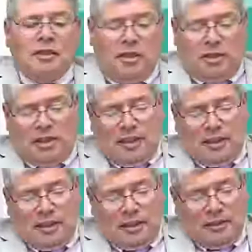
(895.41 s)
y tenían que
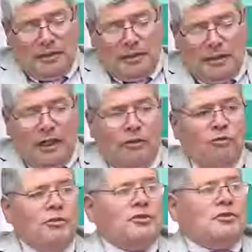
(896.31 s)
andar a dos
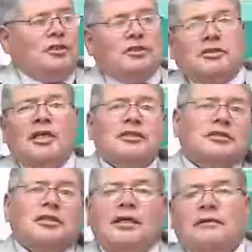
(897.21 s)
metros de
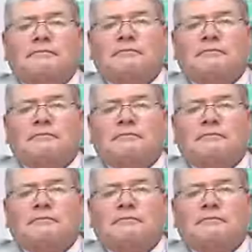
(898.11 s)
distancia